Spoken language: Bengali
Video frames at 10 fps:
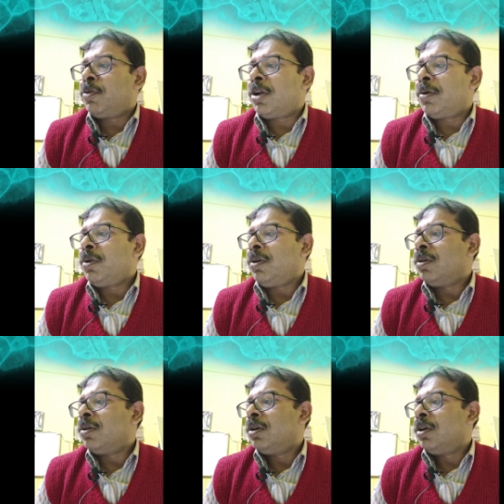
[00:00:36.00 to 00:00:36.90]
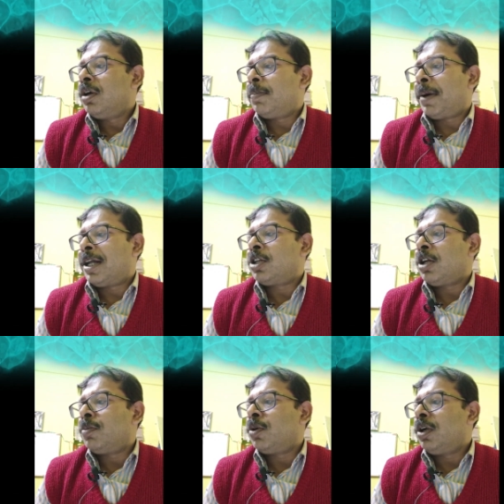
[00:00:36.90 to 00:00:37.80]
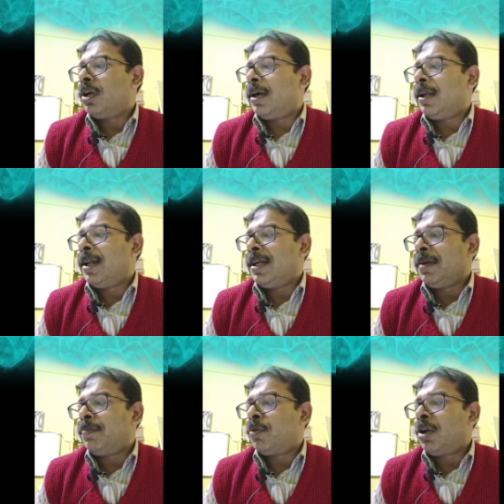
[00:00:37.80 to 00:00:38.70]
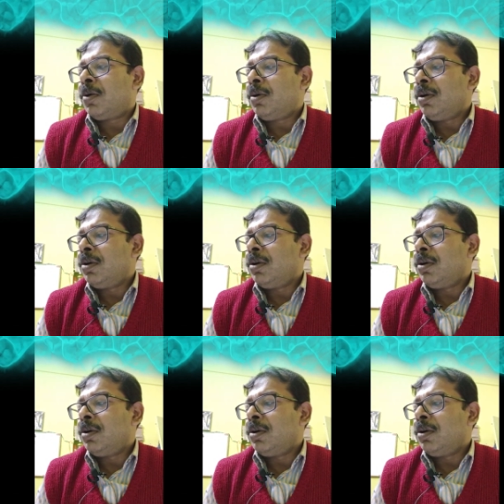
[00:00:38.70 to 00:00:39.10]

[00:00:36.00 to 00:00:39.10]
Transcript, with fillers: প্রোনাউন পাঁচ নম্বর রিলেটিভ প্রোনাউন